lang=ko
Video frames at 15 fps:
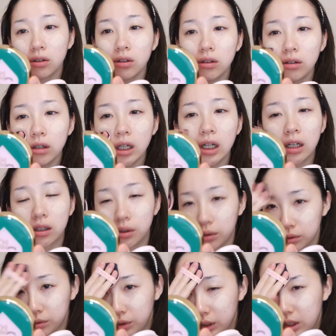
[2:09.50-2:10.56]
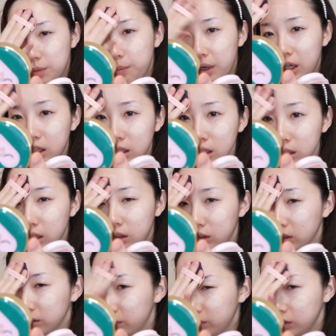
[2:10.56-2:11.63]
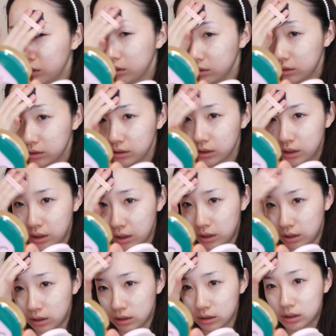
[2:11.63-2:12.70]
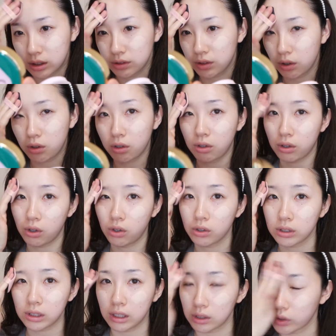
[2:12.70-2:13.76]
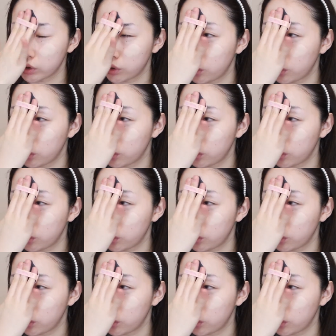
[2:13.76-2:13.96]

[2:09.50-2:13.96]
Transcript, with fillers: 컬러가 되게 밝게 나왔어요. 그래서 딱